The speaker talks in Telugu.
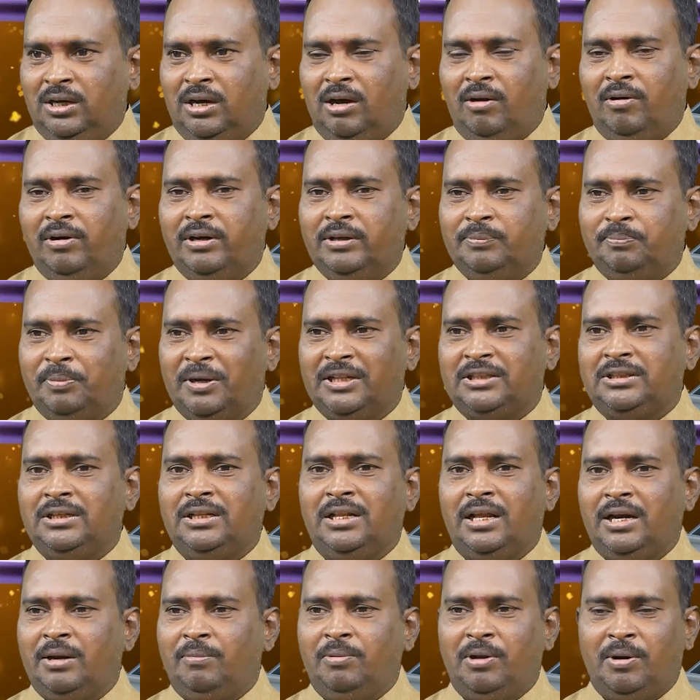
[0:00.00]
కాబట్టి
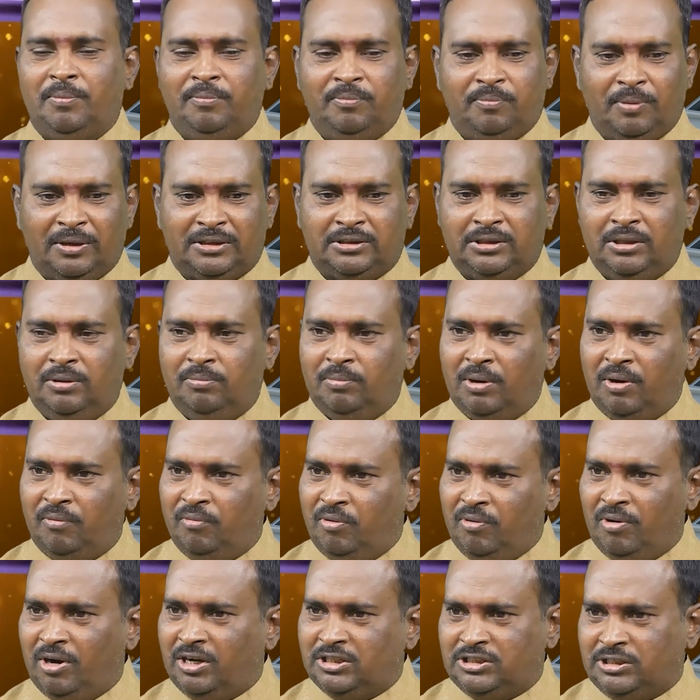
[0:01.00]
ప్రతిదానికి మనం ప్రతి మనం
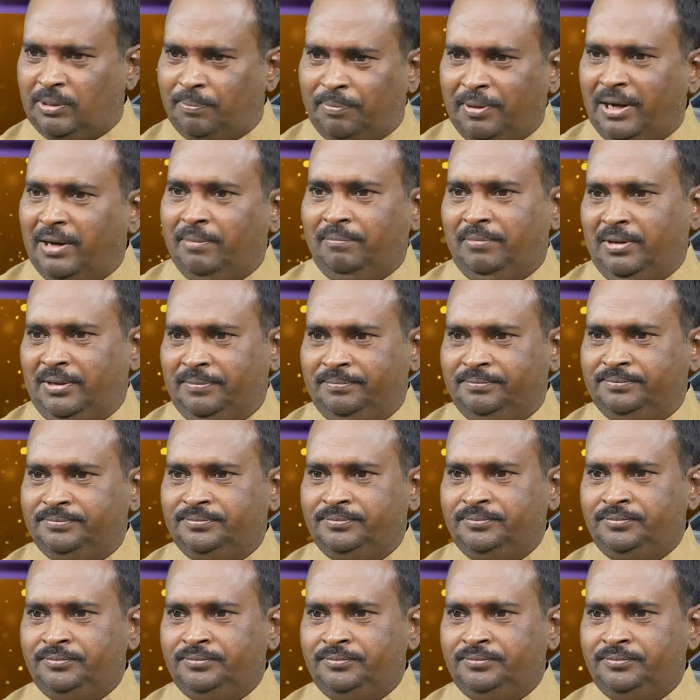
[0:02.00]
వివరణ చెప్పలేం మనం